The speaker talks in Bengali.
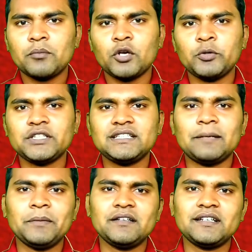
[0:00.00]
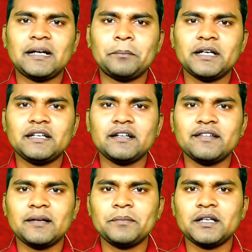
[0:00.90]
পরবর্তীতে আপনার যে নাম্বারটা
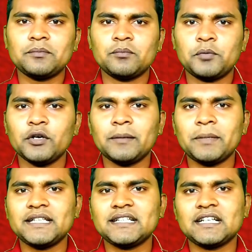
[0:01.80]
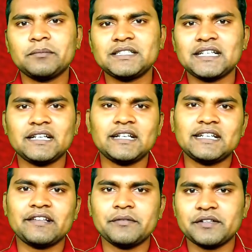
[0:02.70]
আছে আপনার ফোন নাম্বার দেওয়া থাকবে সেখানে
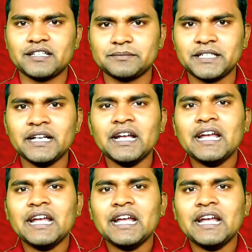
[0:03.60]
একটা এসএমএস আসবে